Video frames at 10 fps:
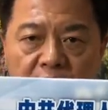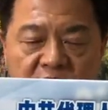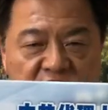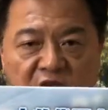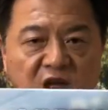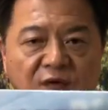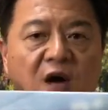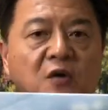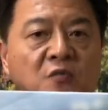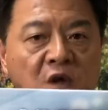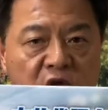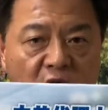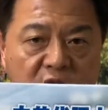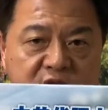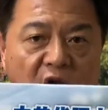这些地方
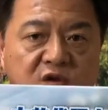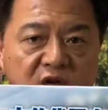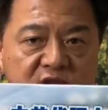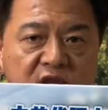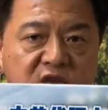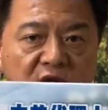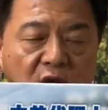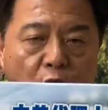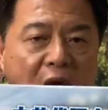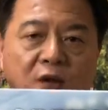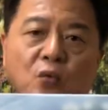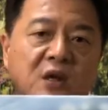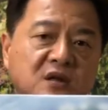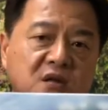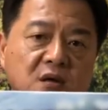有造成真正的国安的
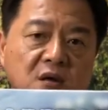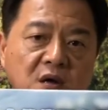问题，